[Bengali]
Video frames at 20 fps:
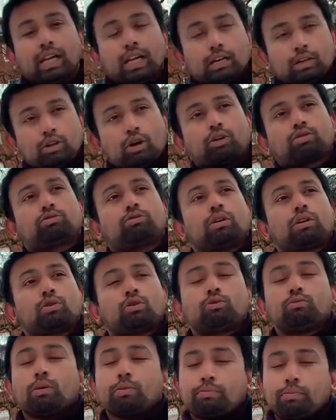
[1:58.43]
ডক্টরাল
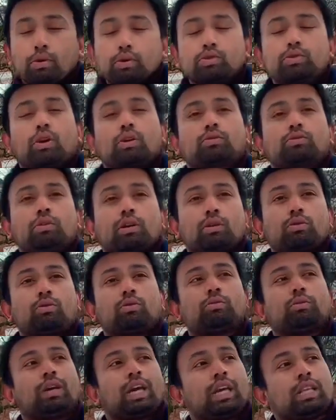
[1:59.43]
করবে পোস্ট ডক্টরাল করবে